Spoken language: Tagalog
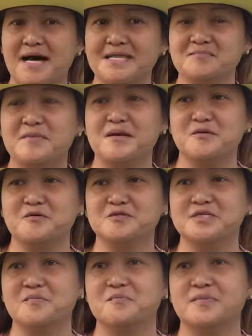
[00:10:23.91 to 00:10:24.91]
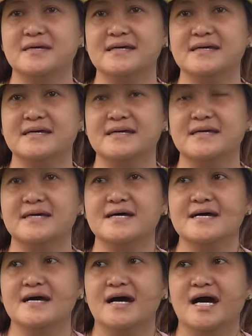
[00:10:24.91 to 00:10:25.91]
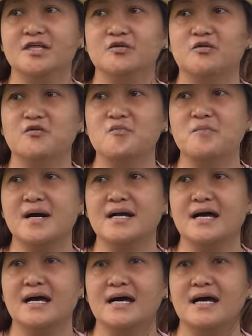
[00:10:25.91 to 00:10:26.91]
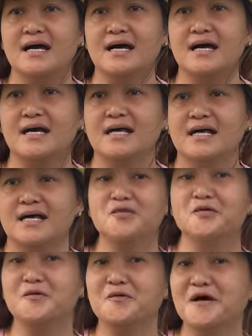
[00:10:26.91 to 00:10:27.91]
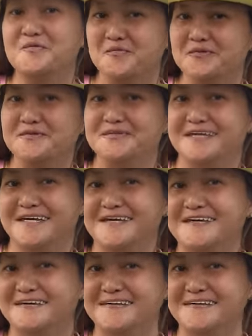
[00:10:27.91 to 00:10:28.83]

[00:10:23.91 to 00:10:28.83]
naman pero syempre ano, kumbaga hinulugan mo yun eh.